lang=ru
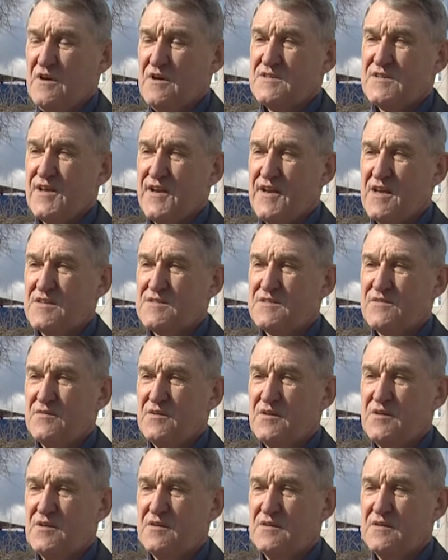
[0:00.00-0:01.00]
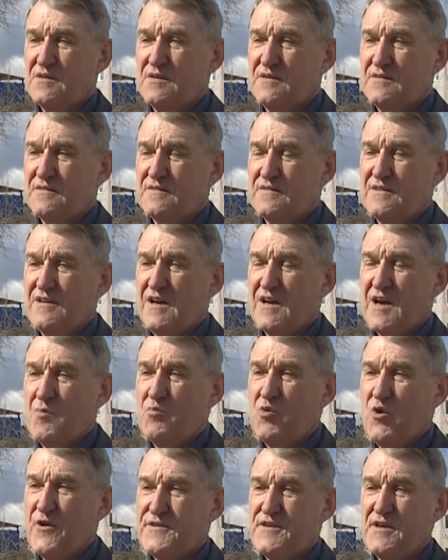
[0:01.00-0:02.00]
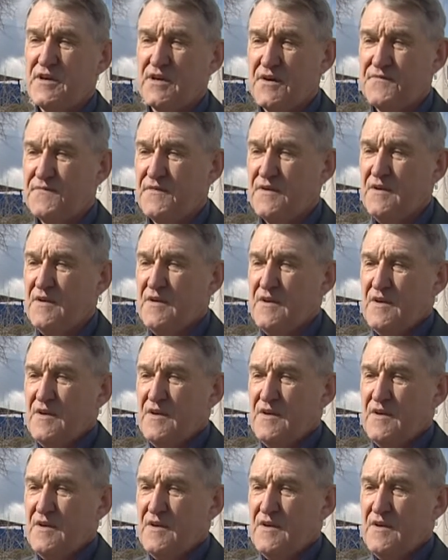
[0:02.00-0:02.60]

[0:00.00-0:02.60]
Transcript: средств для работников,